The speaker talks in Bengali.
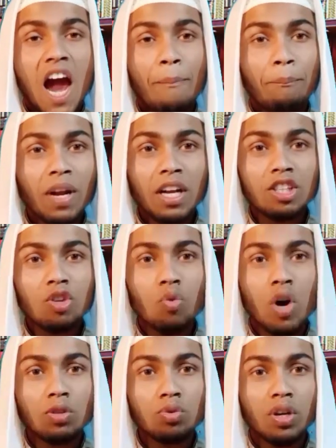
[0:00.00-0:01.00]
আপনার কি
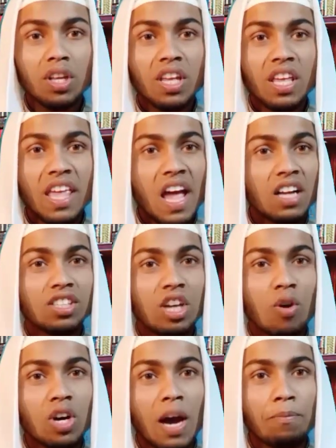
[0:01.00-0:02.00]
অন্তর এক
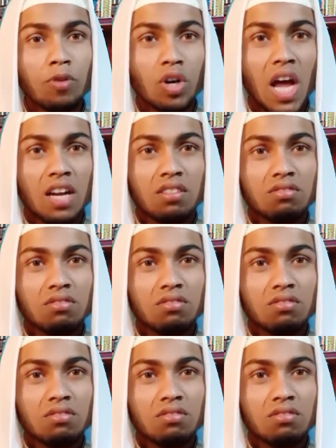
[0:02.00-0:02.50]
যাও কাঁপল না